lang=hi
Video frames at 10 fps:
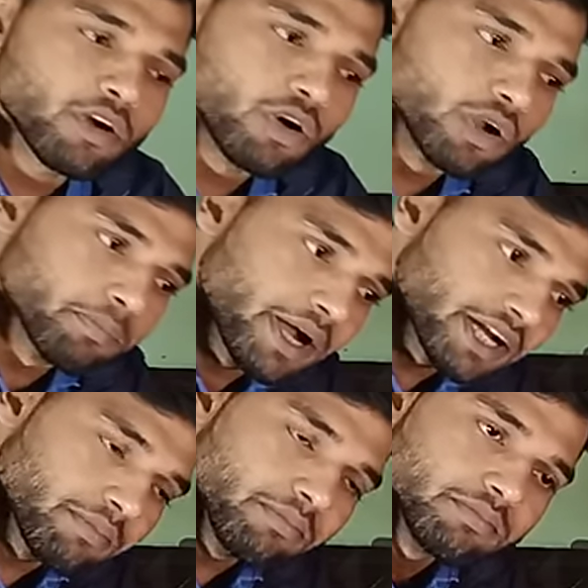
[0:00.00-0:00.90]
और
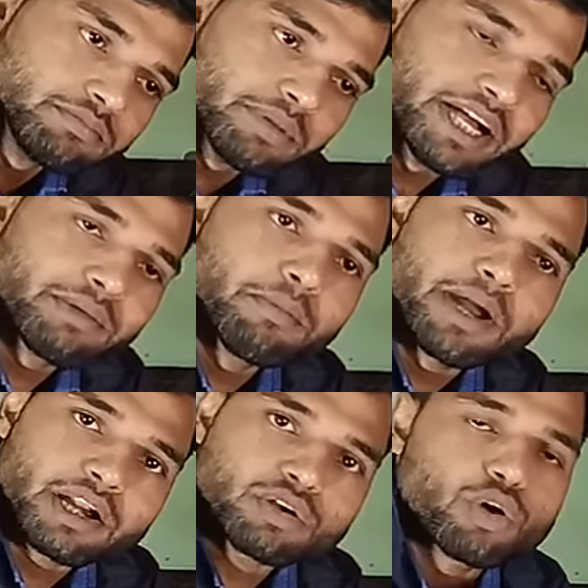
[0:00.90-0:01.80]
बाटर बैटरी में
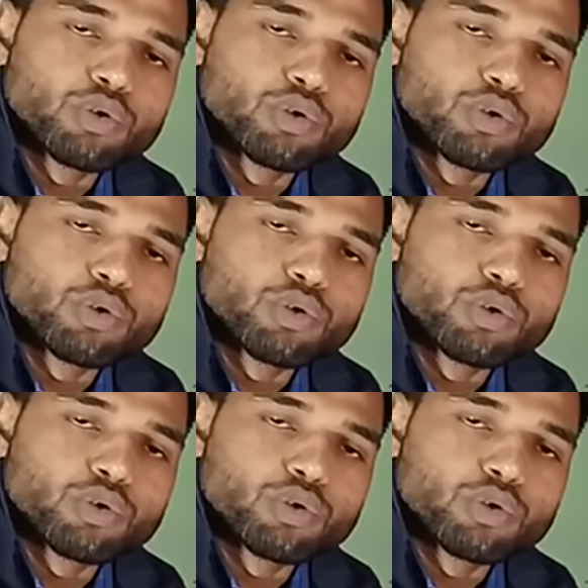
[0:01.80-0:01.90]
बाटर